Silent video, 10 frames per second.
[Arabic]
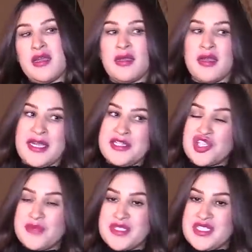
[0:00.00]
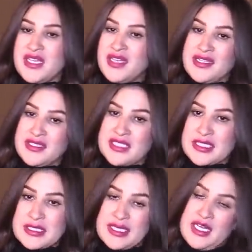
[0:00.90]
آه، عايشه مزيان عندي
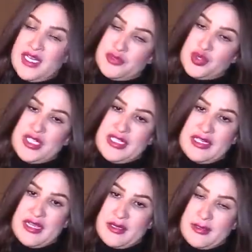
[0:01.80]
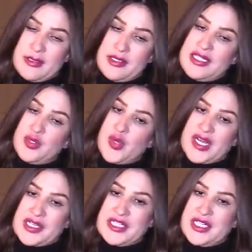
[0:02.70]
رزقي الحمد لله اللي هو
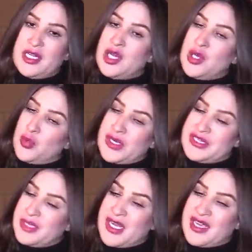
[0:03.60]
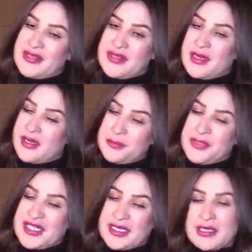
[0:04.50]
قليل وانما غدا
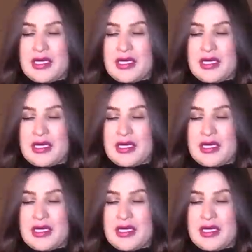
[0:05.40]
بخير